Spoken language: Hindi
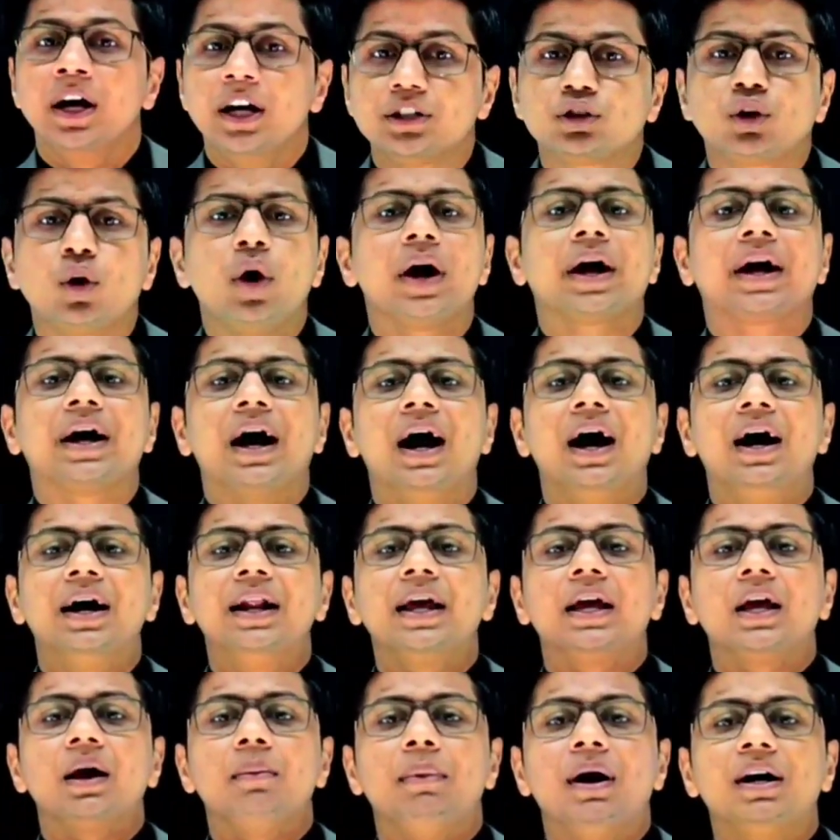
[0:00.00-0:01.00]
इसको एक
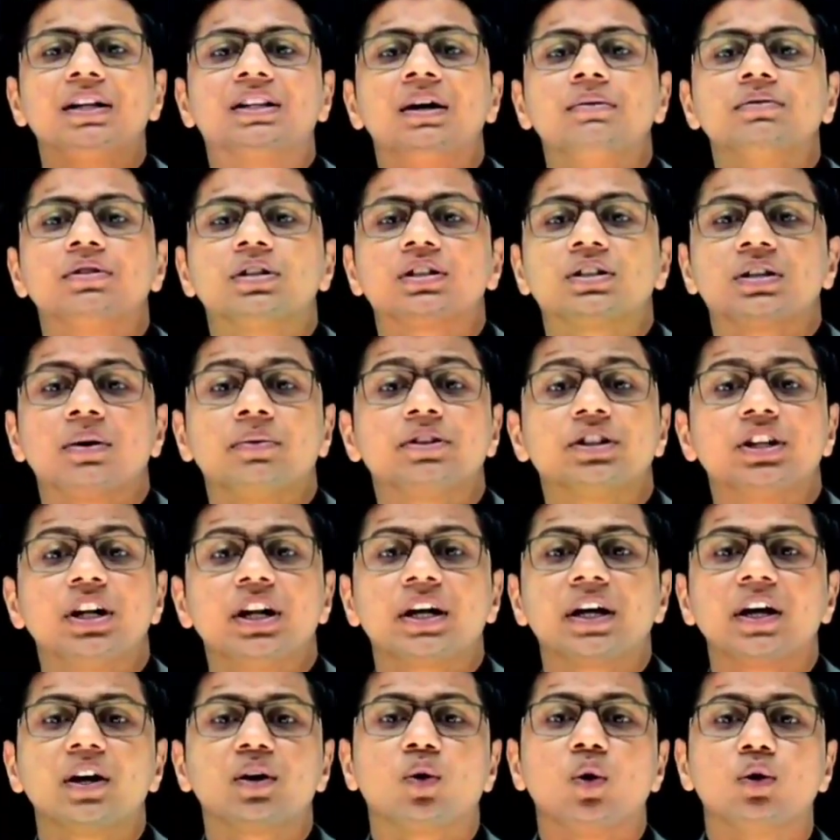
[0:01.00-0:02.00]
कहानी के माध्यम से
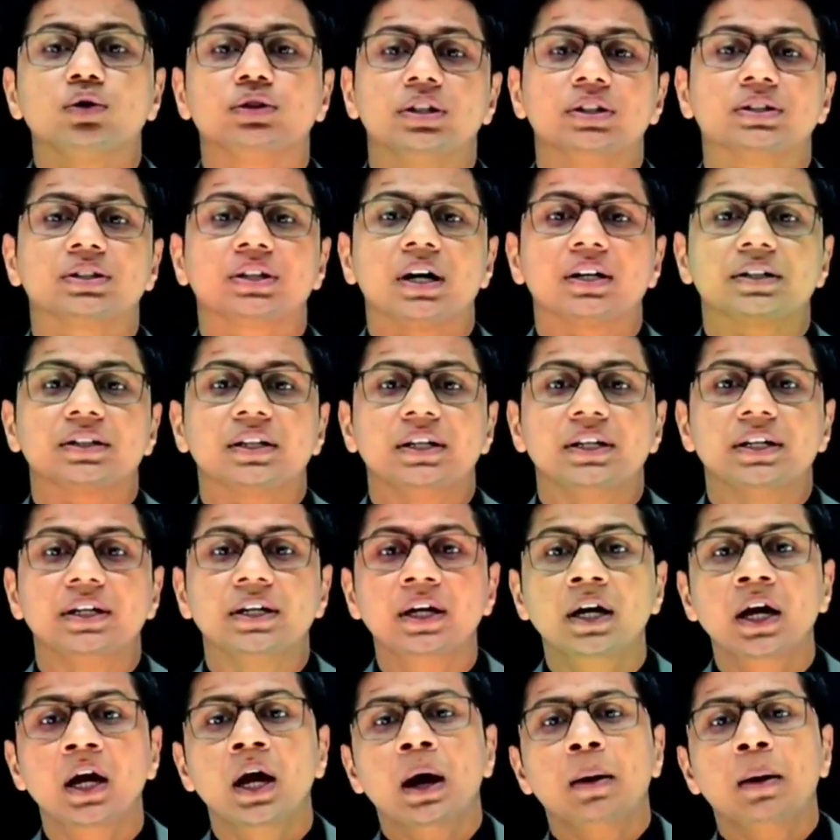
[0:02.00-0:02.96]
समझने की कोशिश करते हैं